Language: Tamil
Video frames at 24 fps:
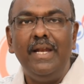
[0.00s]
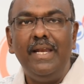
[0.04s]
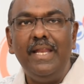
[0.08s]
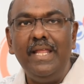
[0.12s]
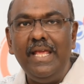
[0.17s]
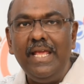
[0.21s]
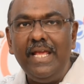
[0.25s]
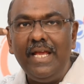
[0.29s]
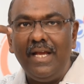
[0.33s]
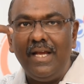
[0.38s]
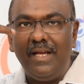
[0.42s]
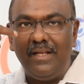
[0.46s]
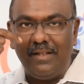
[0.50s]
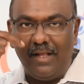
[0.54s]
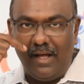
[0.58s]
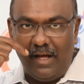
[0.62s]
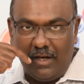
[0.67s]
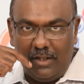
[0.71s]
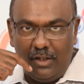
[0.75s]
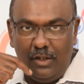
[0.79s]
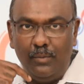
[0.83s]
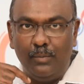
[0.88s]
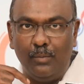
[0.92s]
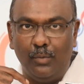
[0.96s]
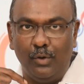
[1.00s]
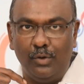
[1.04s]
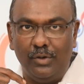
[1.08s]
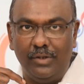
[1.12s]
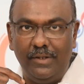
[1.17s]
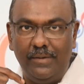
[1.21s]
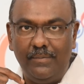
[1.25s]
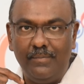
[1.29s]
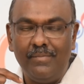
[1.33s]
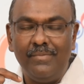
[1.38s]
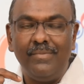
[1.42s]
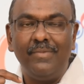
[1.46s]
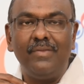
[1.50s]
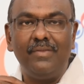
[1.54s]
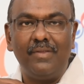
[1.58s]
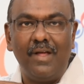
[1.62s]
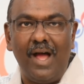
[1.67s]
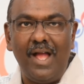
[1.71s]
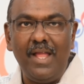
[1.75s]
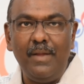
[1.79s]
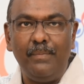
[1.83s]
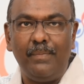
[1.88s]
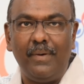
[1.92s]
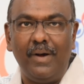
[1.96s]
நீங்கள் இதை அருந்தும் போது
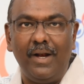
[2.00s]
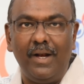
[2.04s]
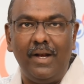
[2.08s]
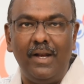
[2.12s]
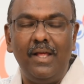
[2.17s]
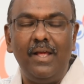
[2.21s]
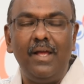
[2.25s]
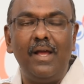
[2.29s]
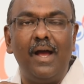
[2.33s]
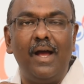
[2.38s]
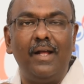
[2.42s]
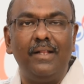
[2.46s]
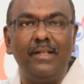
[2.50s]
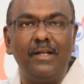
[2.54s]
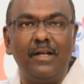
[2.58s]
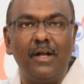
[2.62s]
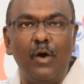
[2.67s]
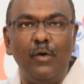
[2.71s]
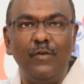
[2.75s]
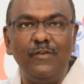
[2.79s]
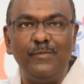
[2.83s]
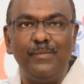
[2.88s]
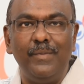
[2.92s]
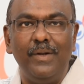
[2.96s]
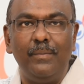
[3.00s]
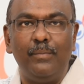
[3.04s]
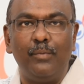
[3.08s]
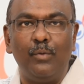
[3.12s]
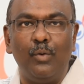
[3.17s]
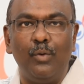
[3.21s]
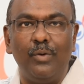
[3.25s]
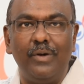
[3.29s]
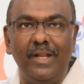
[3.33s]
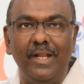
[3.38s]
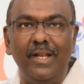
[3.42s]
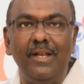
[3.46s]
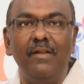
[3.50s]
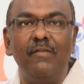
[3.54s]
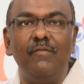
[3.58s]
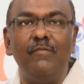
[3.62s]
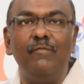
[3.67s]
தாய்ப்பாலில் அந்த கவுஸ் மில்க் ப்ரோட்டீன்